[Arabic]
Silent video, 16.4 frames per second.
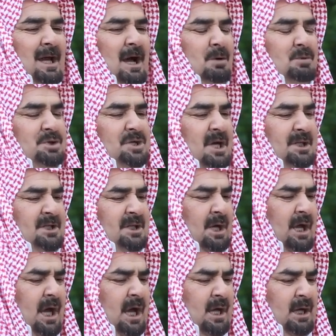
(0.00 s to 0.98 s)
اكو
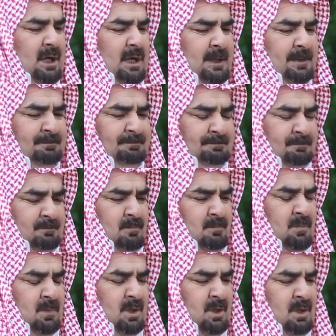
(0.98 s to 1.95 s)
قاعدين عائله
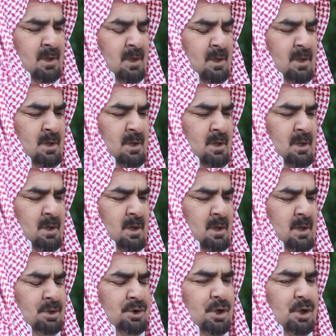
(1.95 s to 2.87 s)
آه،